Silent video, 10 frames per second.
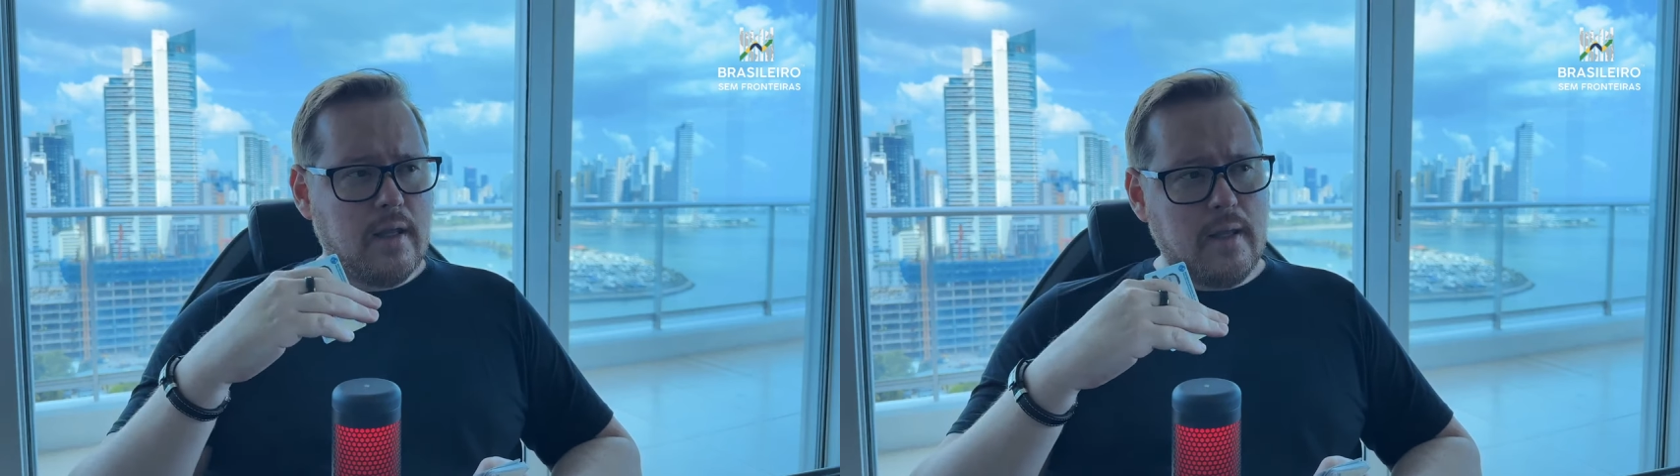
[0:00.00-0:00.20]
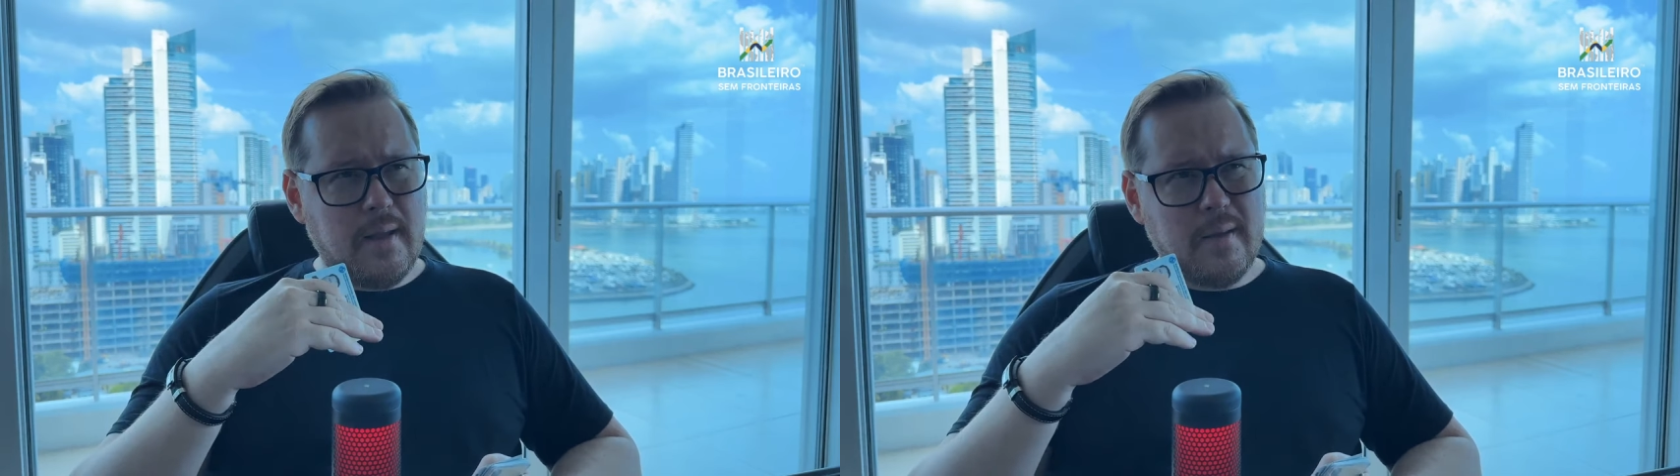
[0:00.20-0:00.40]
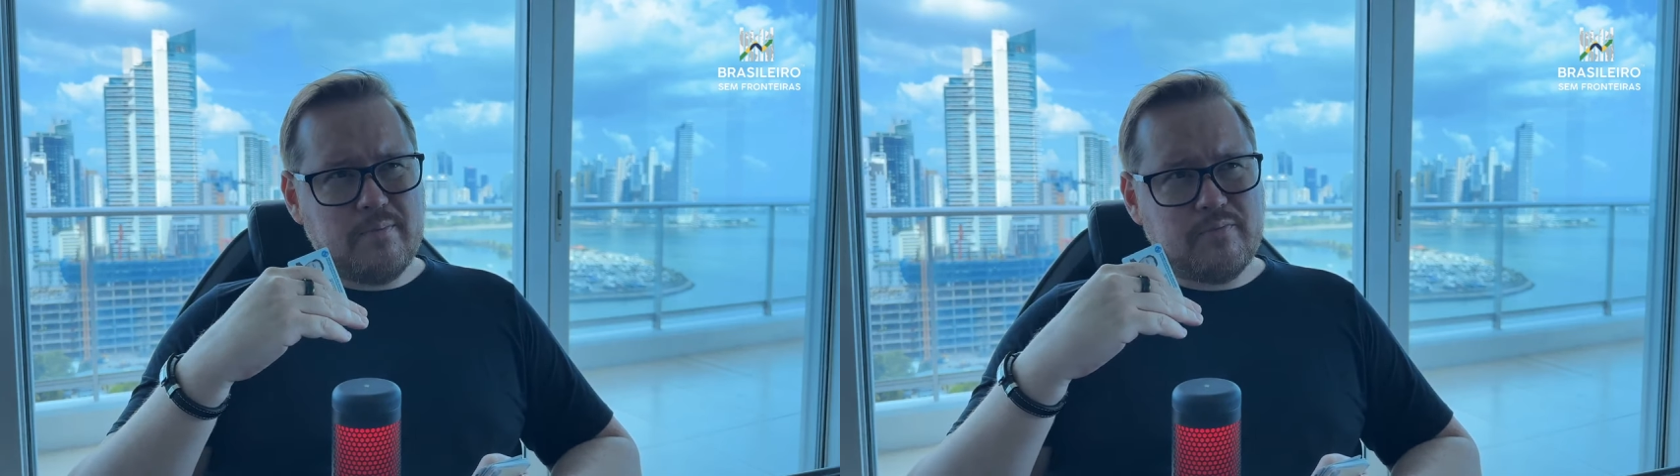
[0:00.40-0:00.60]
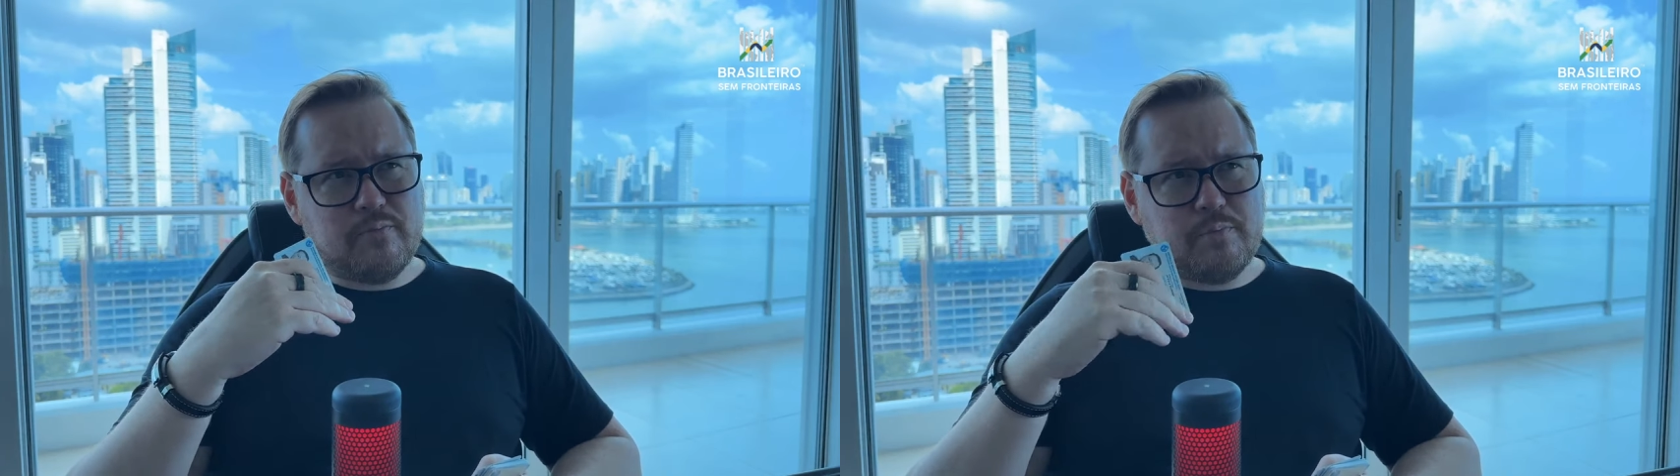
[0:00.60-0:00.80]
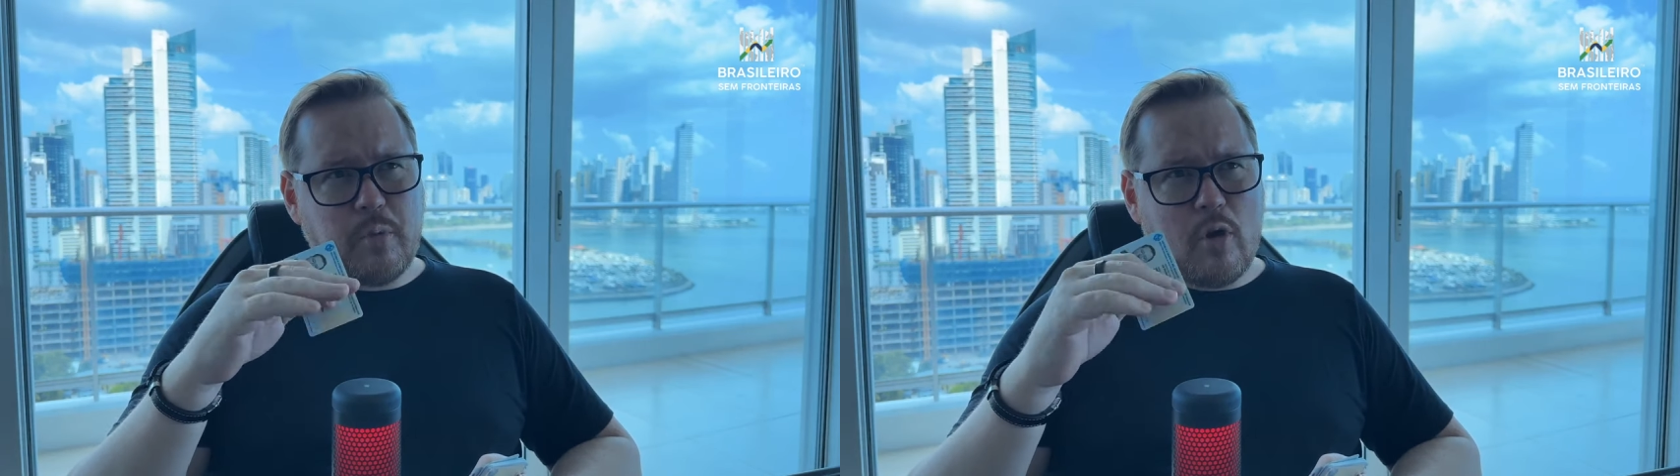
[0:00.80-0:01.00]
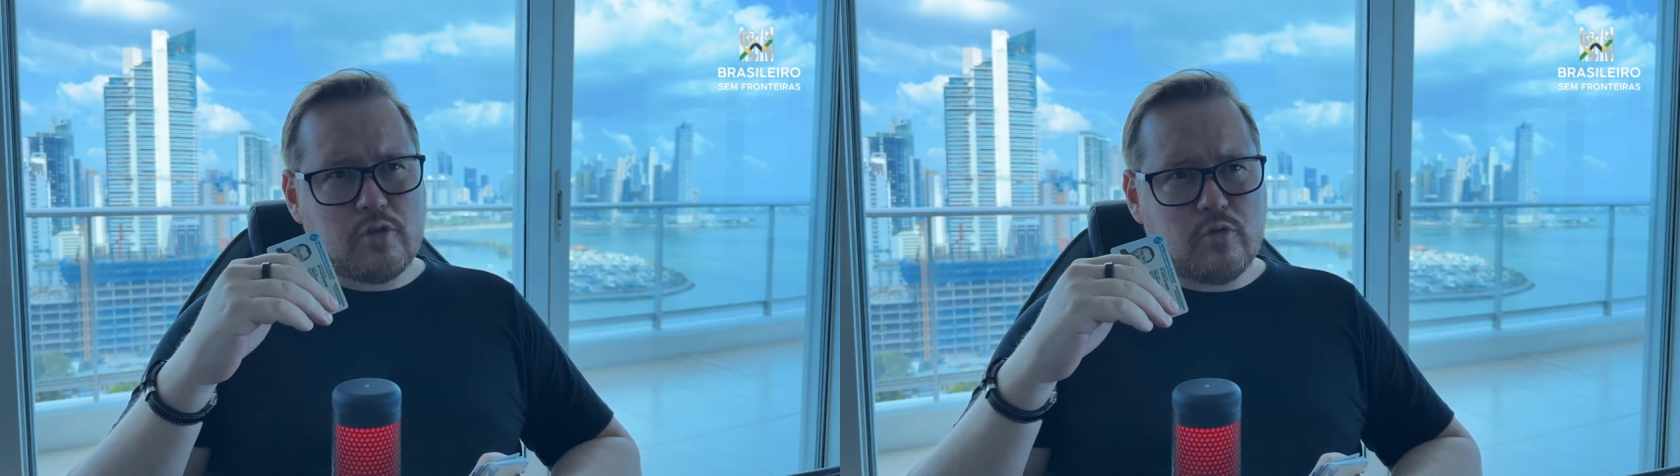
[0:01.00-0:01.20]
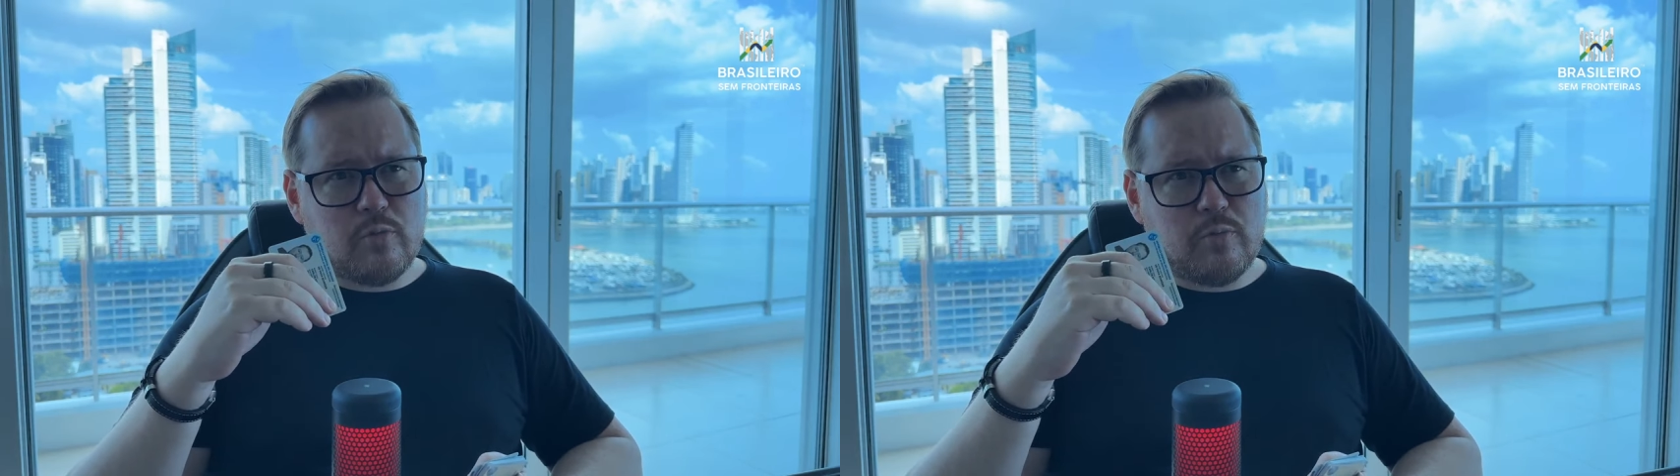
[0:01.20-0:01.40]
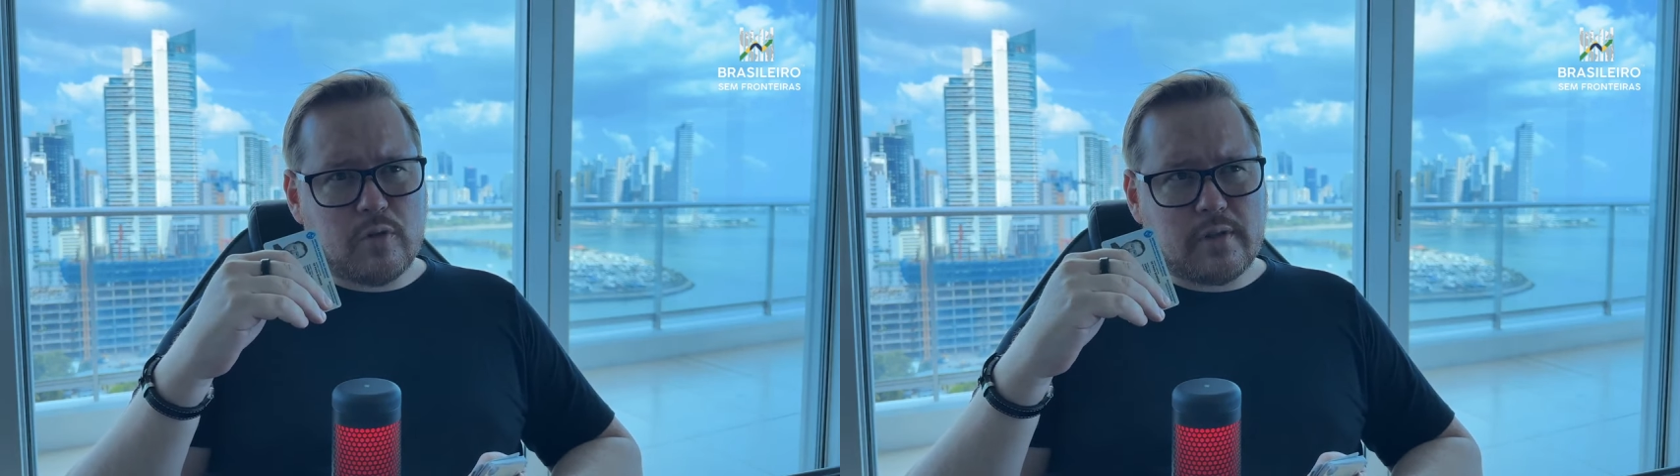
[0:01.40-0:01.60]
e posso
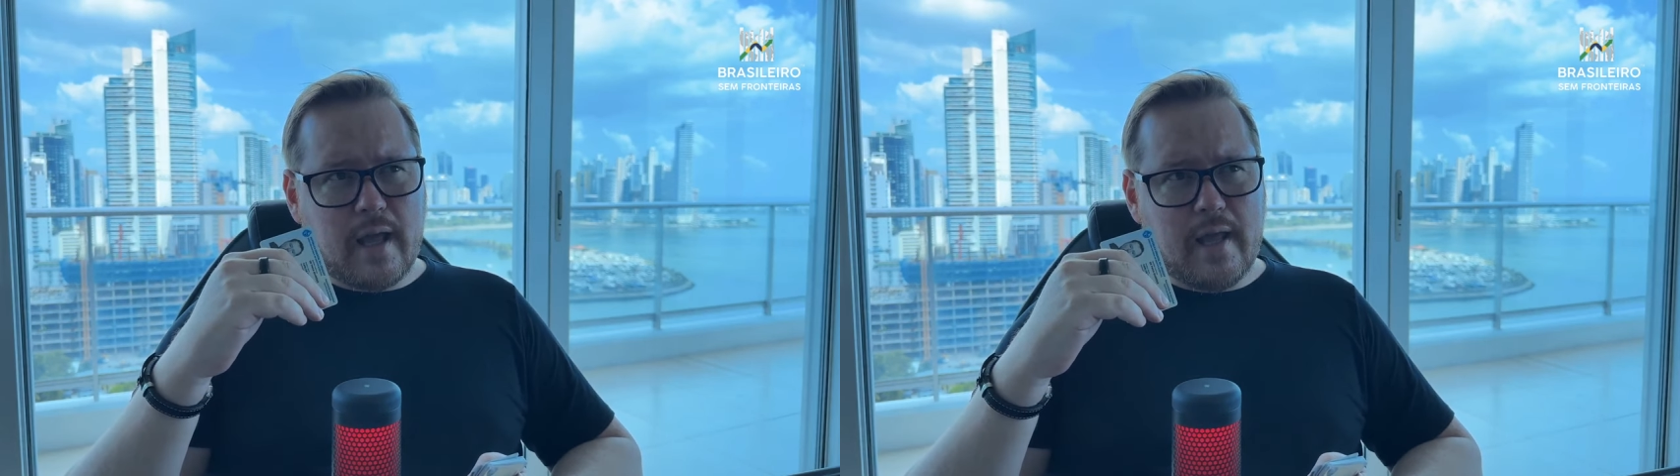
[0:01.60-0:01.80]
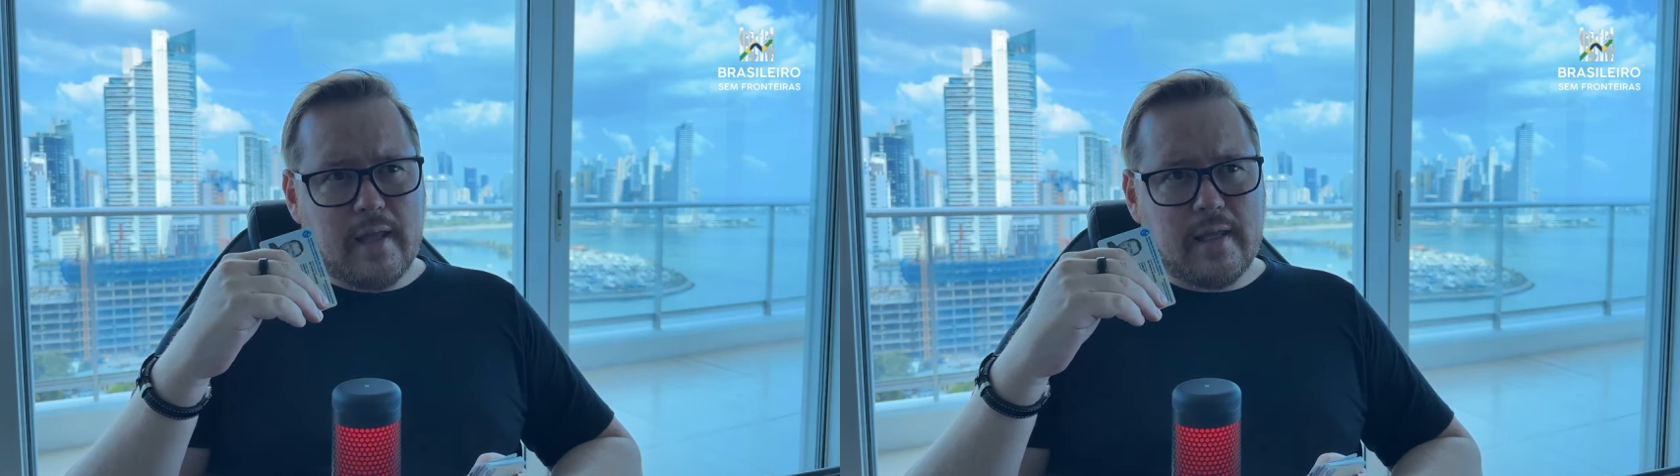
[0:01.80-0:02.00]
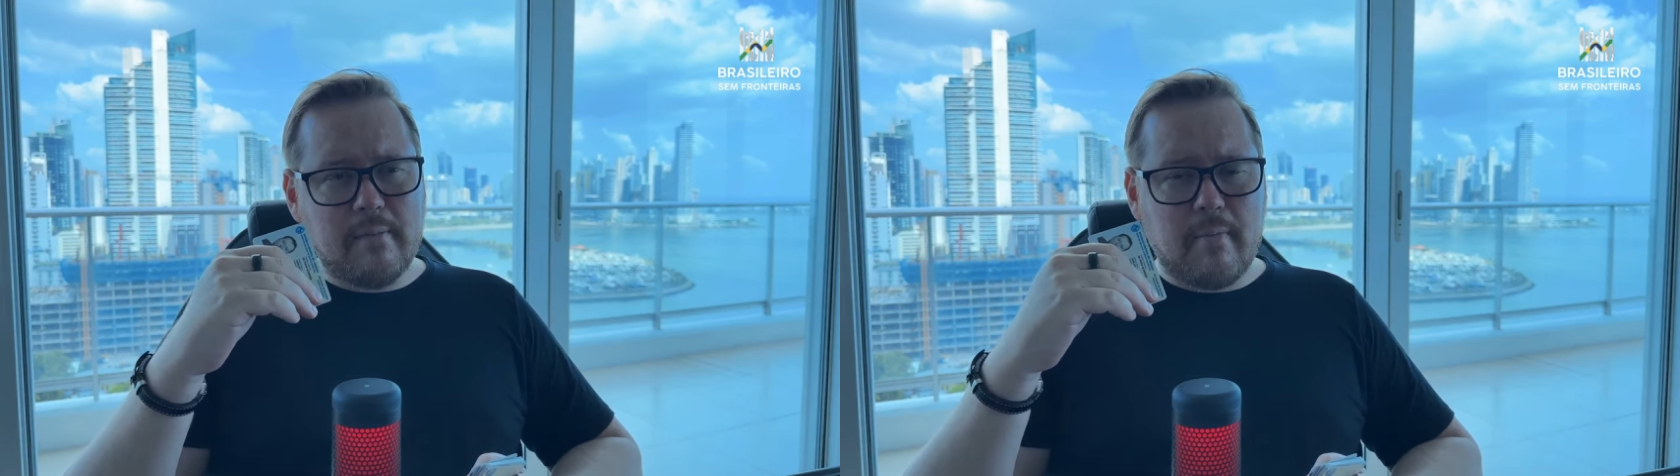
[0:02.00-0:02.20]
botar aí que